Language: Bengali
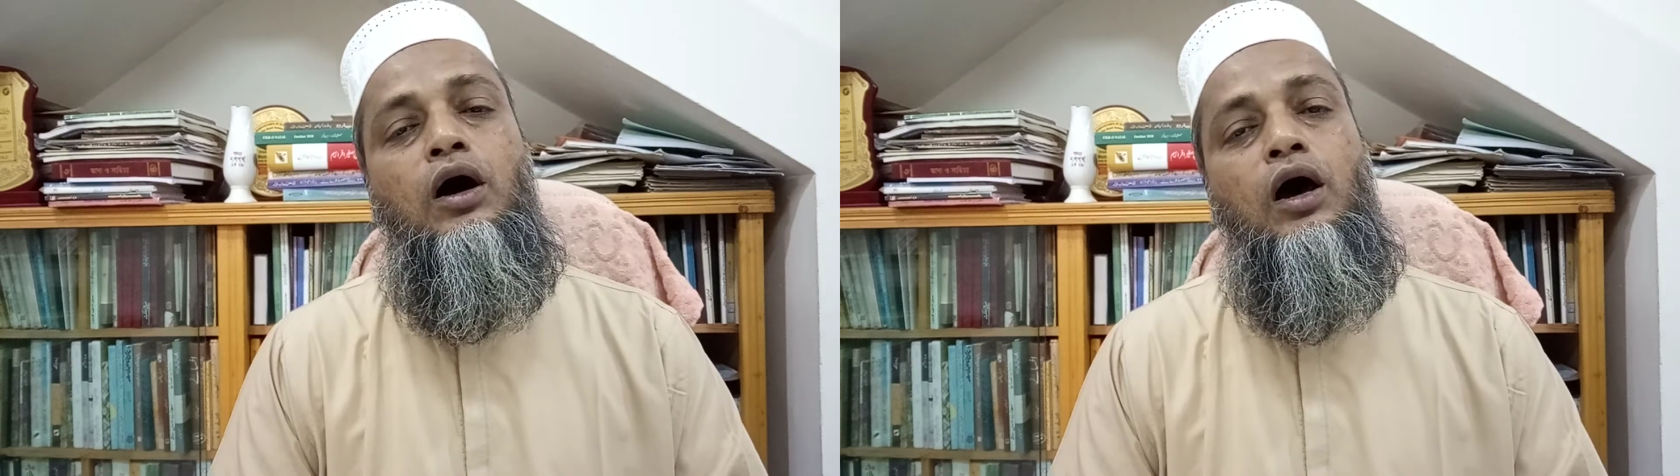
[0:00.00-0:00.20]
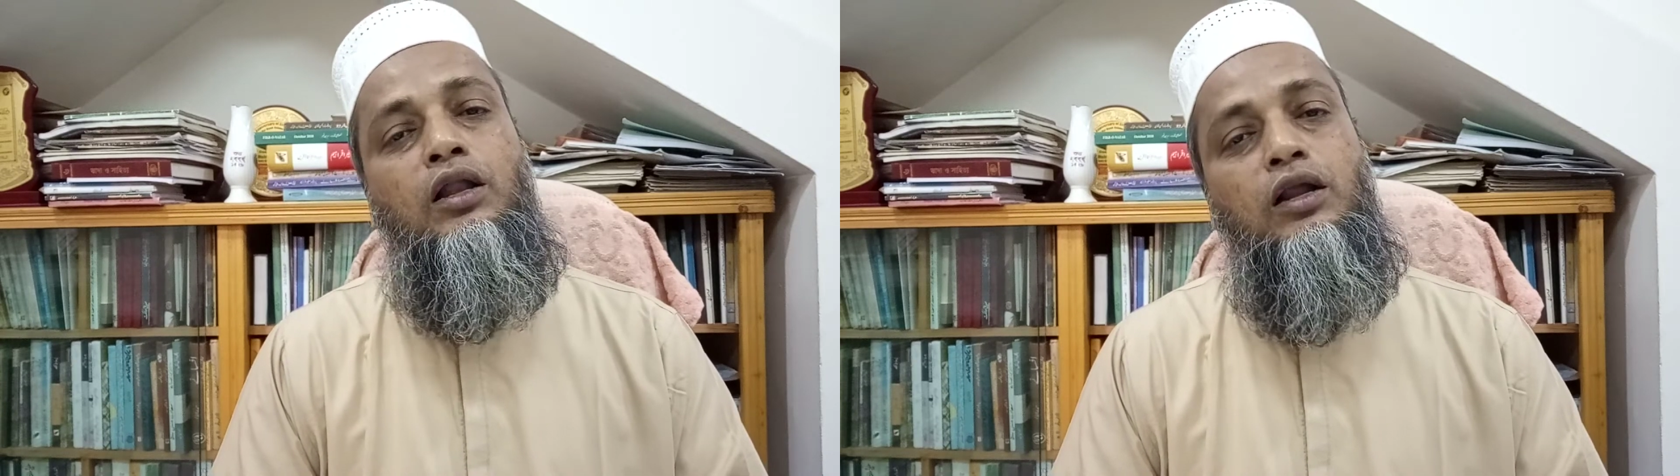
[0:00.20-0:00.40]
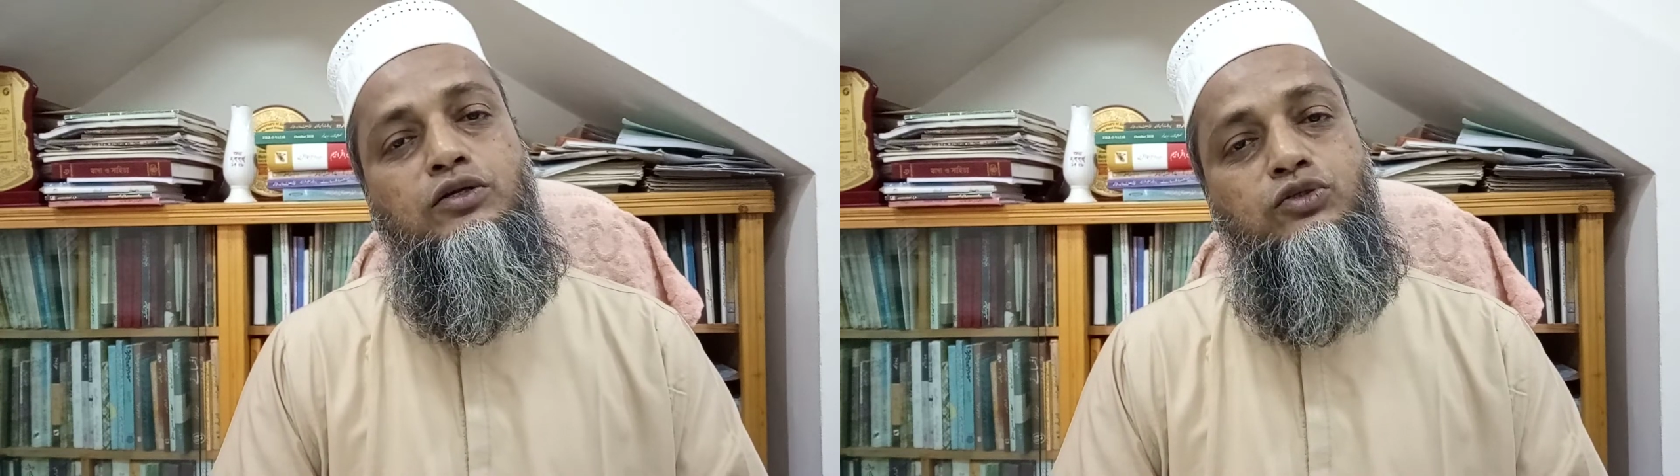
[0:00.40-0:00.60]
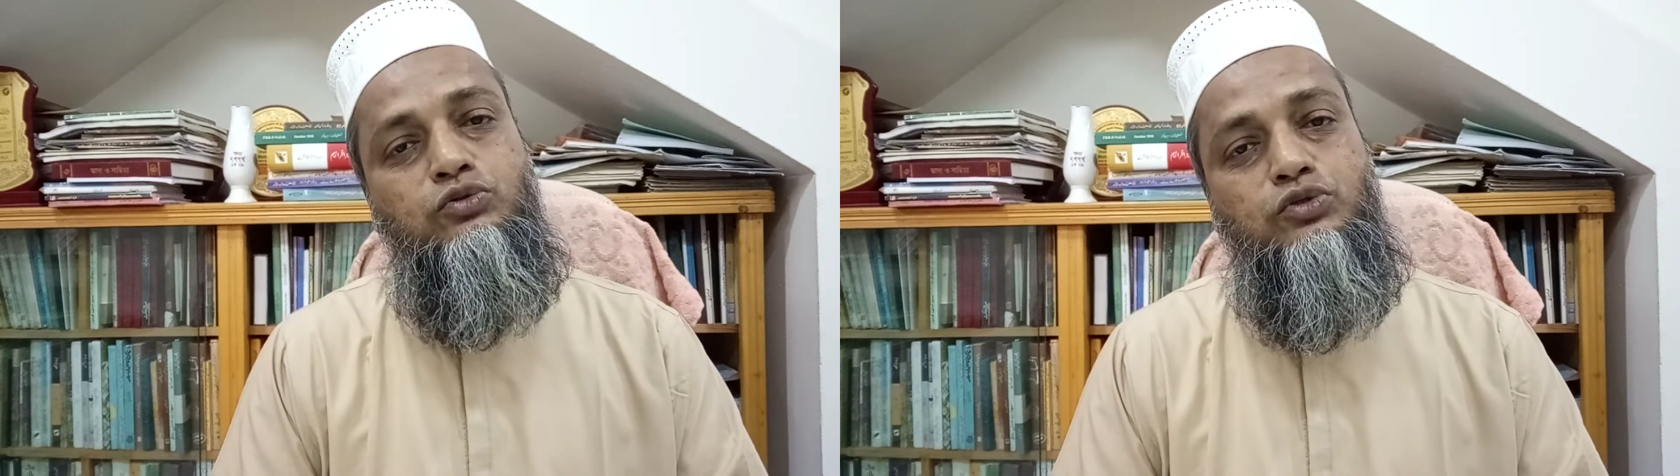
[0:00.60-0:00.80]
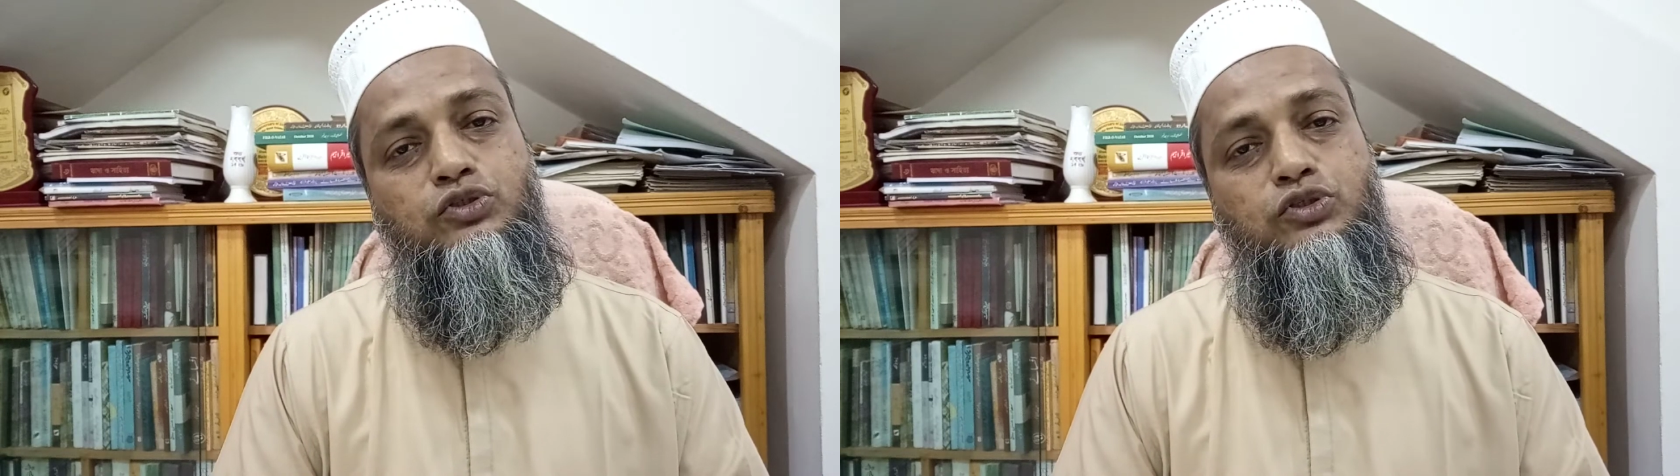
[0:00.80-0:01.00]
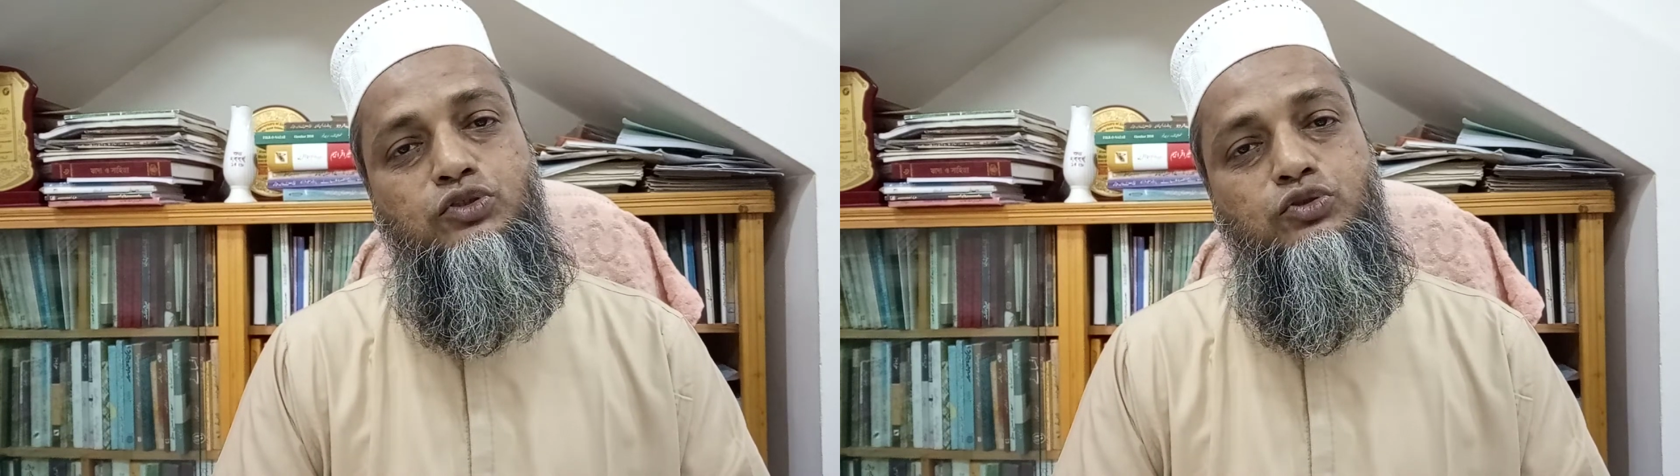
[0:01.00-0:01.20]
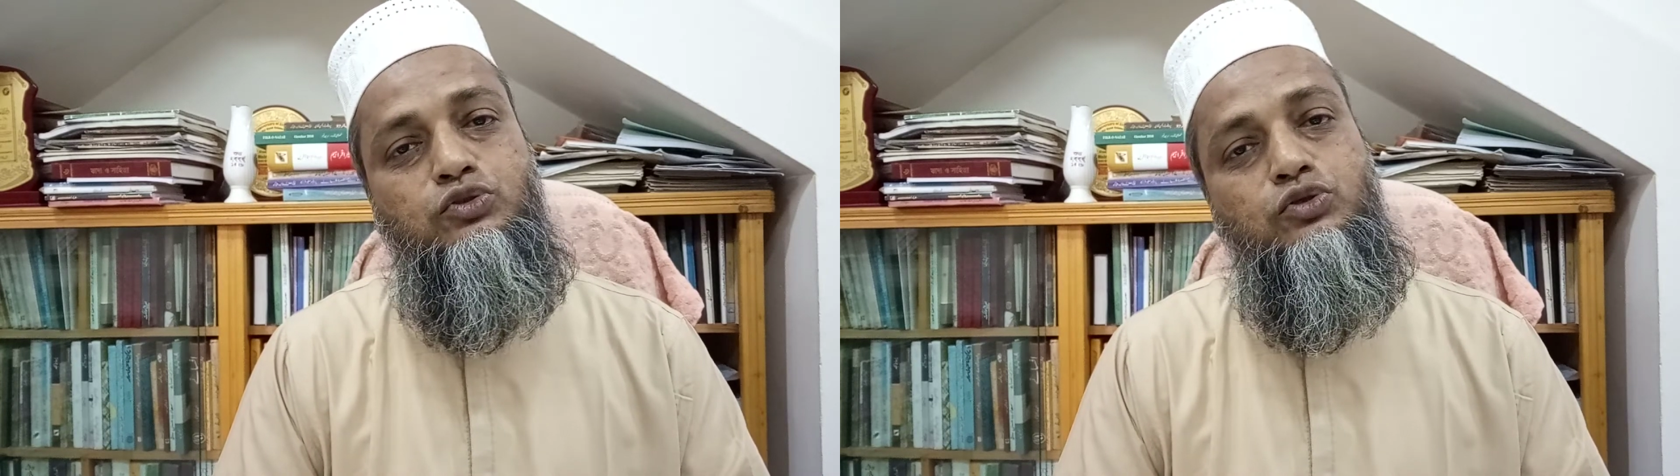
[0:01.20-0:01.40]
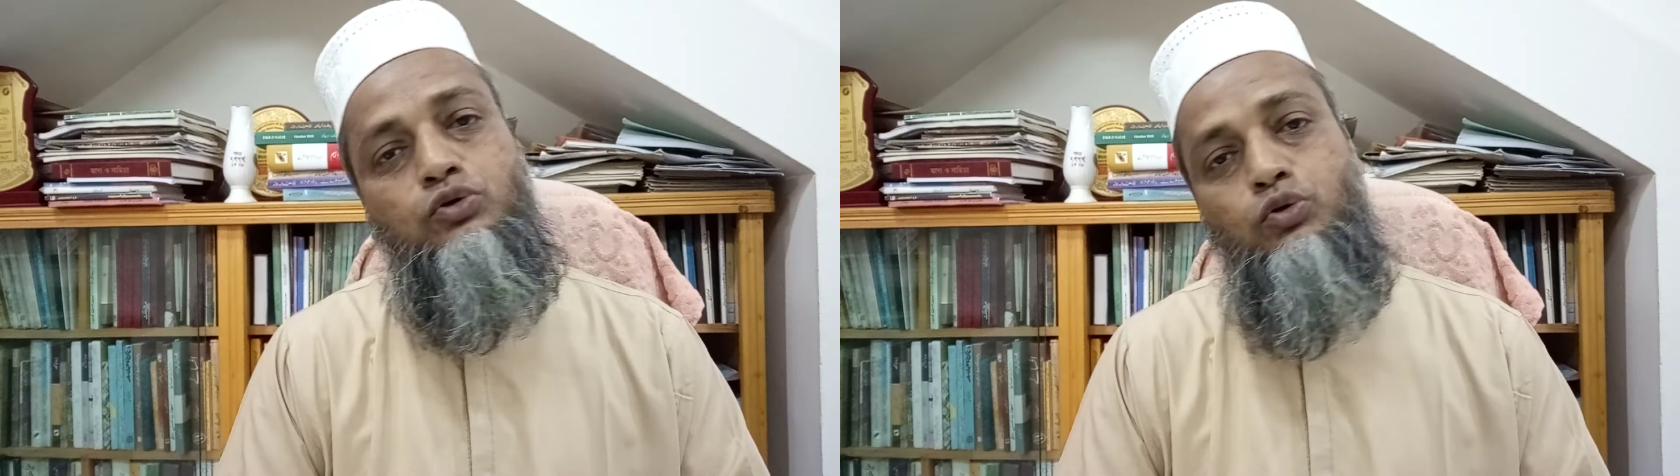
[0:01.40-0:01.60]
আল্লাহর সন্তুষ্টির
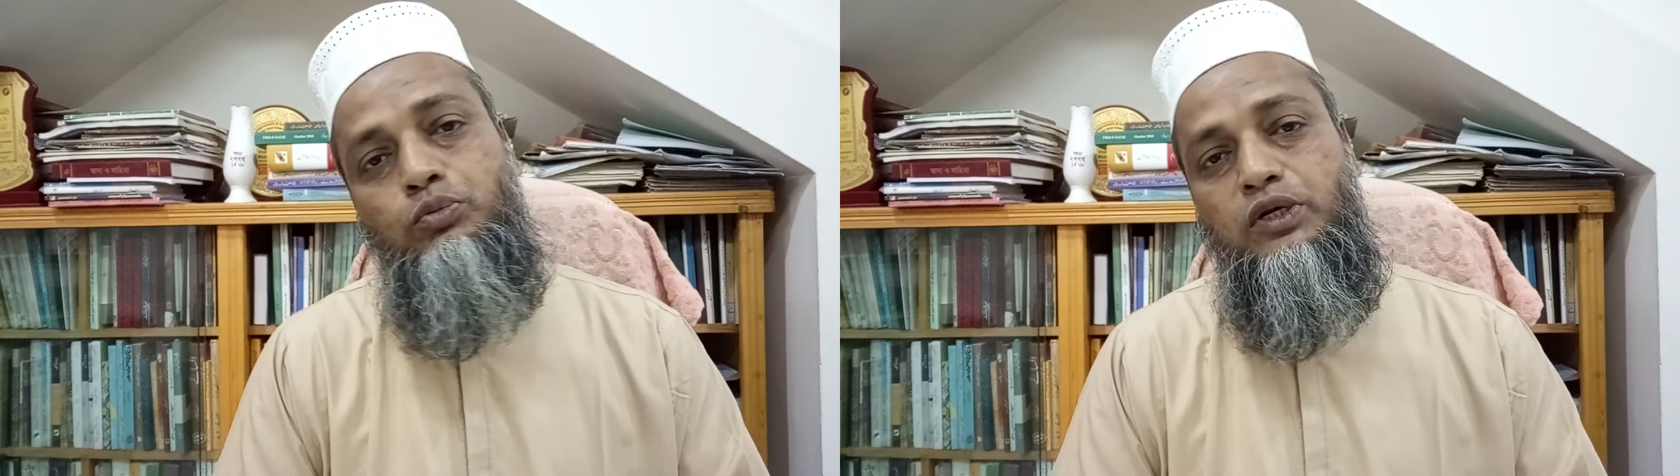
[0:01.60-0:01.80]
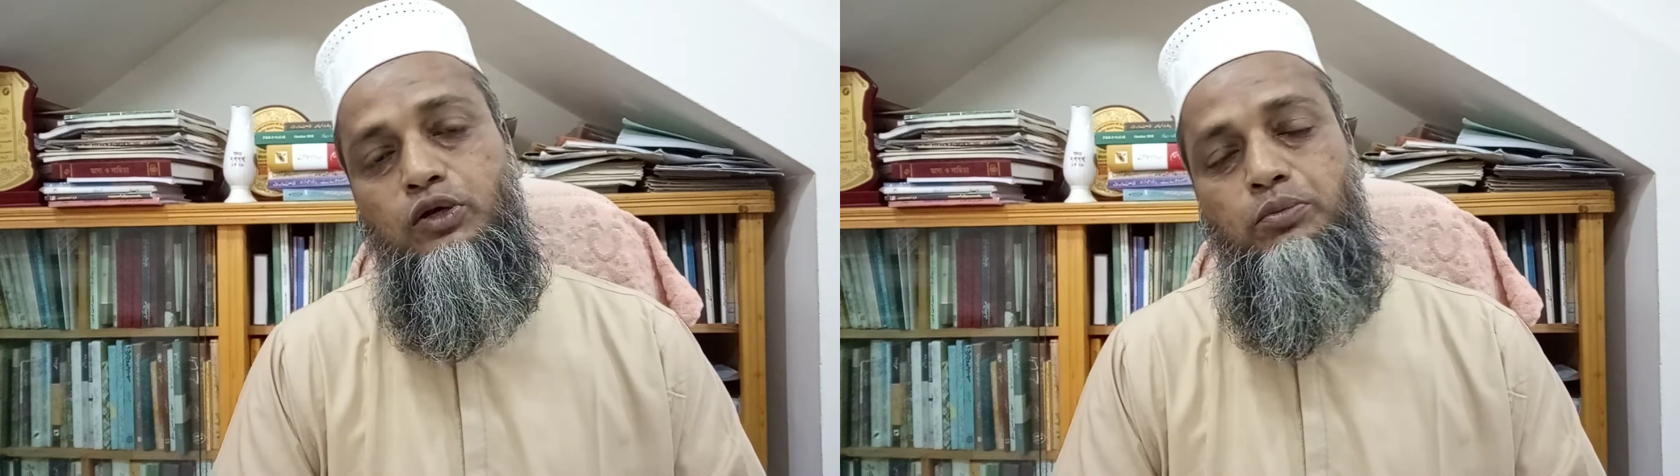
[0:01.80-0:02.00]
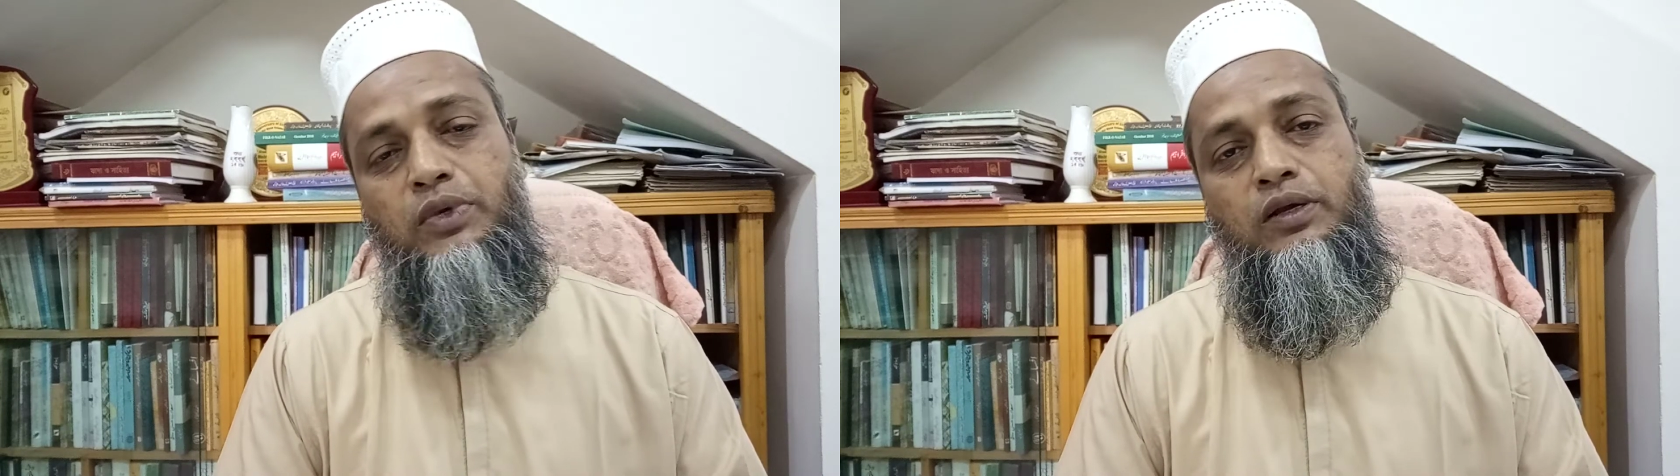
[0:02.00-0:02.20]
জন্যই কোরবানি হবে